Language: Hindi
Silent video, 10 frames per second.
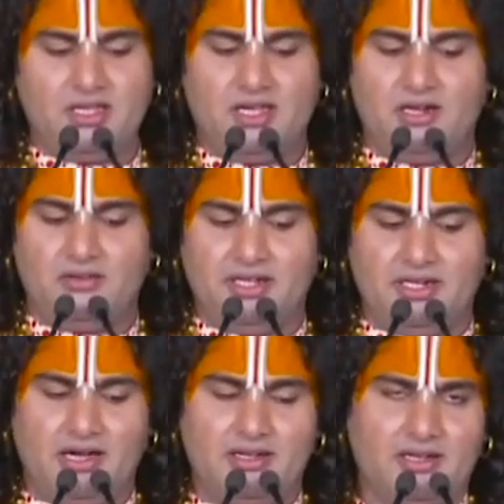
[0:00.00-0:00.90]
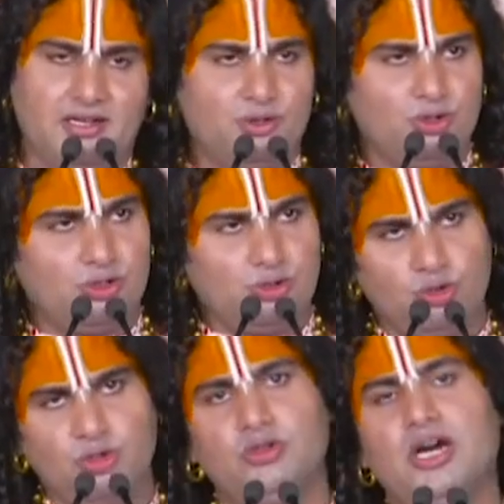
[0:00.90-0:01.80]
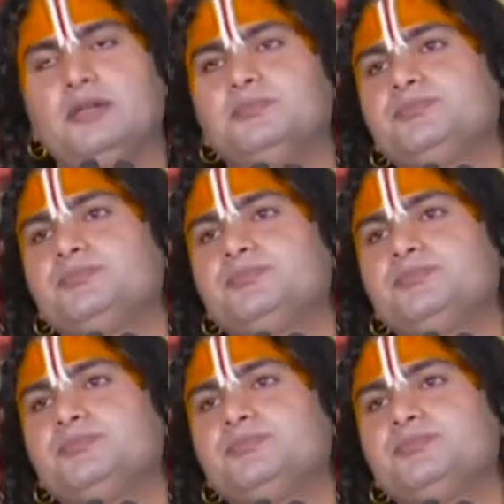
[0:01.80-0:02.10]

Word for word: ज्ञान वैराग्य का दुख दूर हुआ